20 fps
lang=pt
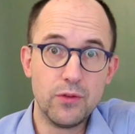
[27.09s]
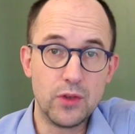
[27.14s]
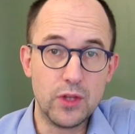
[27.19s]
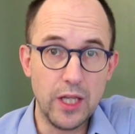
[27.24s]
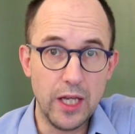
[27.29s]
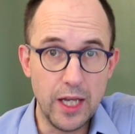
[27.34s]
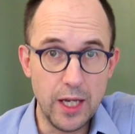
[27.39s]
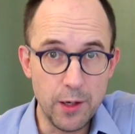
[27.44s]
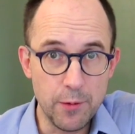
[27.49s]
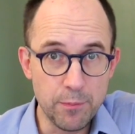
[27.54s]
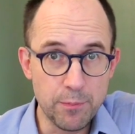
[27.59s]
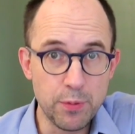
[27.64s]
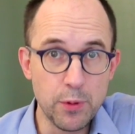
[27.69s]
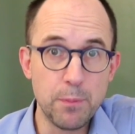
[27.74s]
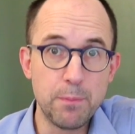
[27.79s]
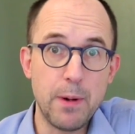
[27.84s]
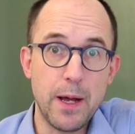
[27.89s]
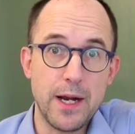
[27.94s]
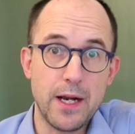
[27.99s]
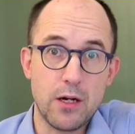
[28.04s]

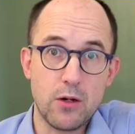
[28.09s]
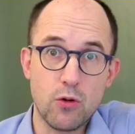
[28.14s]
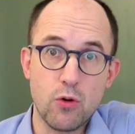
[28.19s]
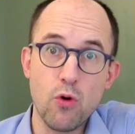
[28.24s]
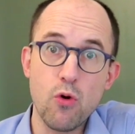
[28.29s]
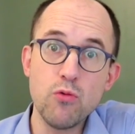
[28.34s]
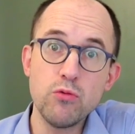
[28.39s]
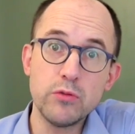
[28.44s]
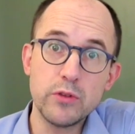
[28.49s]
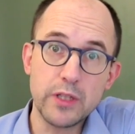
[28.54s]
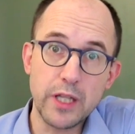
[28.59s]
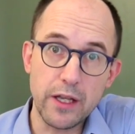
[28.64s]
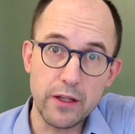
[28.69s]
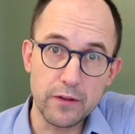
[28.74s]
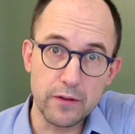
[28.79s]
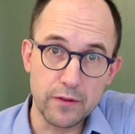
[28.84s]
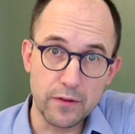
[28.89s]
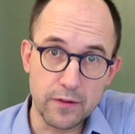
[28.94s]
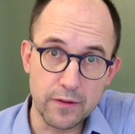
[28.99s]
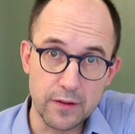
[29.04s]
tempo para a
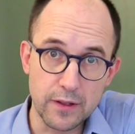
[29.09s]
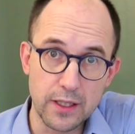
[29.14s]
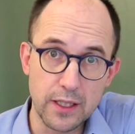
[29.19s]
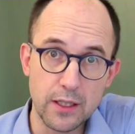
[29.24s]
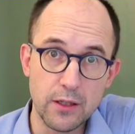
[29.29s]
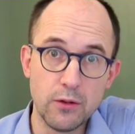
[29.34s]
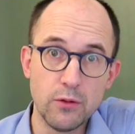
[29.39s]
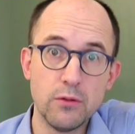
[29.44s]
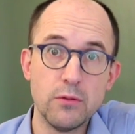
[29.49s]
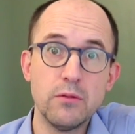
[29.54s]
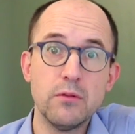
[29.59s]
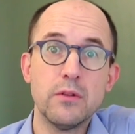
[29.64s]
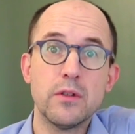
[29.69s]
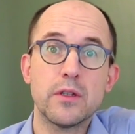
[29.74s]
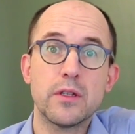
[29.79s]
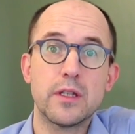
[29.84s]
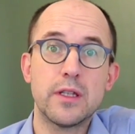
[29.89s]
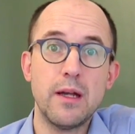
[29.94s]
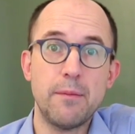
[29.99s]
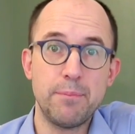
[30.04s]
contenção
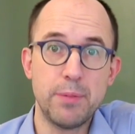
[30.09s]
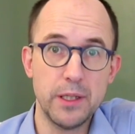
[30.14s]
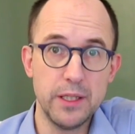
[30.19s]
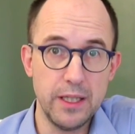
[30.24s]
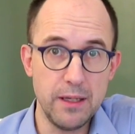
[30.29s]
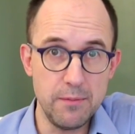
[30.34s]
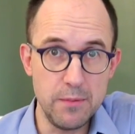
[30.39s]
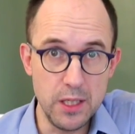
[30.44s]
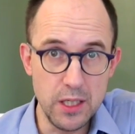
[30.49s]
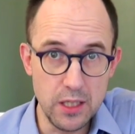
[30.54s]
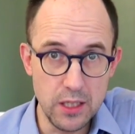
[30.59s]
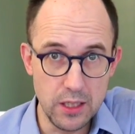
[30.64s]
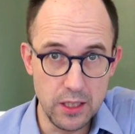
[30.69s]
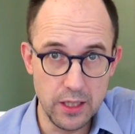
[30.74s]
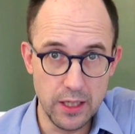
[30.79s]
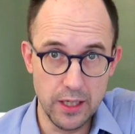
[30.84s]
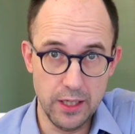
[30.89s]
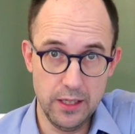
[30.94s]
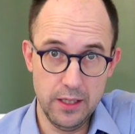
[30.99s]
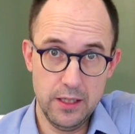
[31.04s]
da
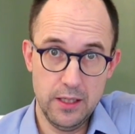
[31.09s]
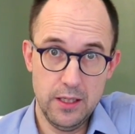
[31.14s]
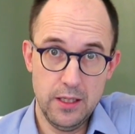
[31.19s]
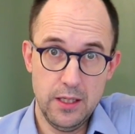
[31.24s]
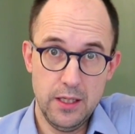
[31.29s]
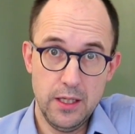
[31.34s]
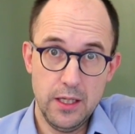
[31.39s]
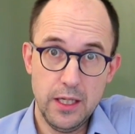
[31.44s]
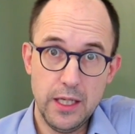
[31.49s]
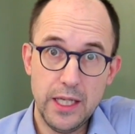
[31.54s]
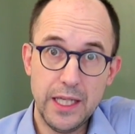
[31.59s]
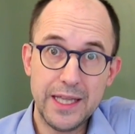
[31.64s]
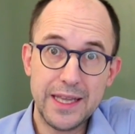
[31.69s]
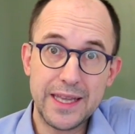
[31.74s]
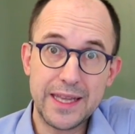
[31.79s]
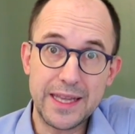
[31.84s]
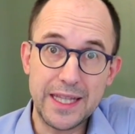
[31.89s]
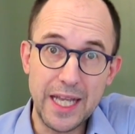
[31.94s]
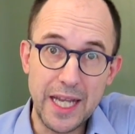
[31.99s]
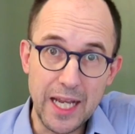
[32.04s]
pandemia,
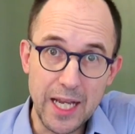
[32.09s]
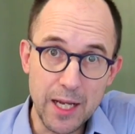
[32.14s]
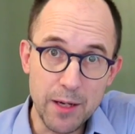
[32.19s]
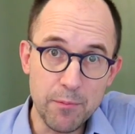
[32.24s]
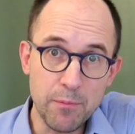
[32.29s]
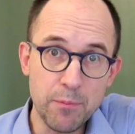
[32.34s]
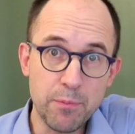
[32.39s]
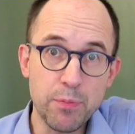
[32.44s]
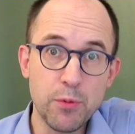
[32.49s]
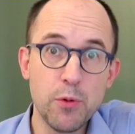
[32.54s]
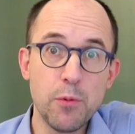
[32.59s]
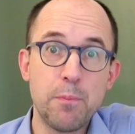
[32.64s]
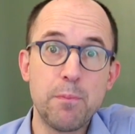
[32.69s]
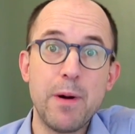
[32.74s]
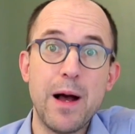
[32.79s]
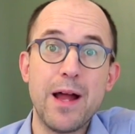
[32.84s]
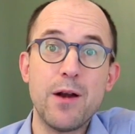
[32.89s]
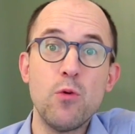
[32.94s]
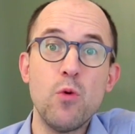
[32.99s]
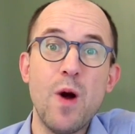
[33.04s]
tempo
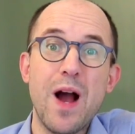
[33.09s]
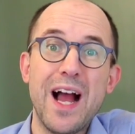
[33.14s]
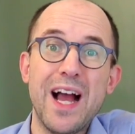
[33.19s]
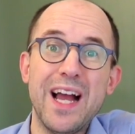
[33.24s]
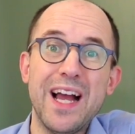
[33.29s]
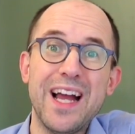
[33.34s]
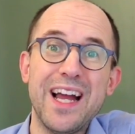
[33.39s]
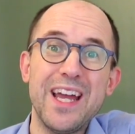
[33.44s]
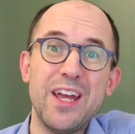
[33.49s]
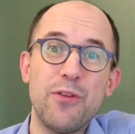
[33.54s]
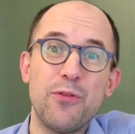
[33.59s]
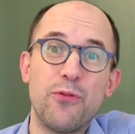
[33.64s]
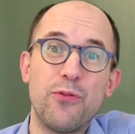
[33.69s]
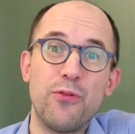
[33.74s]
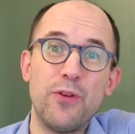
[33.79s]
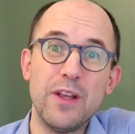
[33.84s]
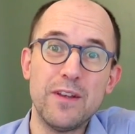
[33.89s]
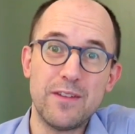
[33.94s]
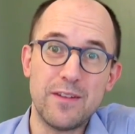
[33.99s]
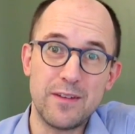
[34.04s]
para o
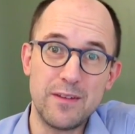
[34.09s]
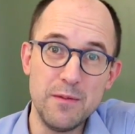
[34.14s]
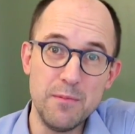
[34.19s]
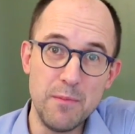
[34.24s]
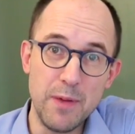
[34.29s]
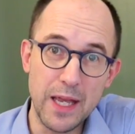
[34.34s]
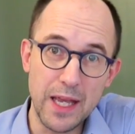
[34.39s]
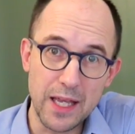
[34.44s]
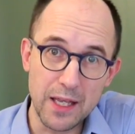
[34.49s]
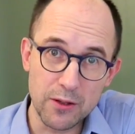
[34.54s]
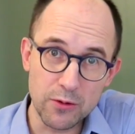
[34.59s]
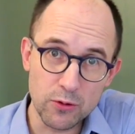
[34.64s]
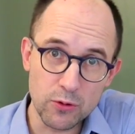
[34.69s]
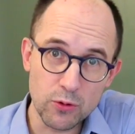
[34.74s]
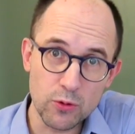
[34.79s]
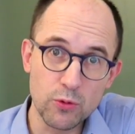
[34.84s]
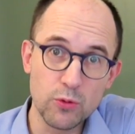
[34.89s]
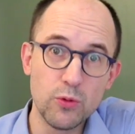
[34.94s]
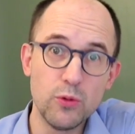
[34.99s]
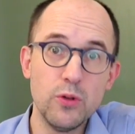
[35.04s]

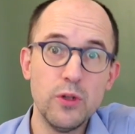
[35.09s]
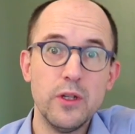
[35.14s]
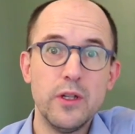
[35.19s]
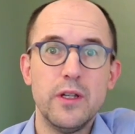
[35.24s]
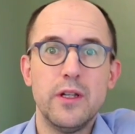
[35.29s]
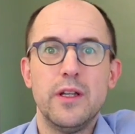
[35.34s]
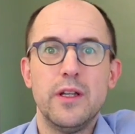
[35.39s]
arrefecimento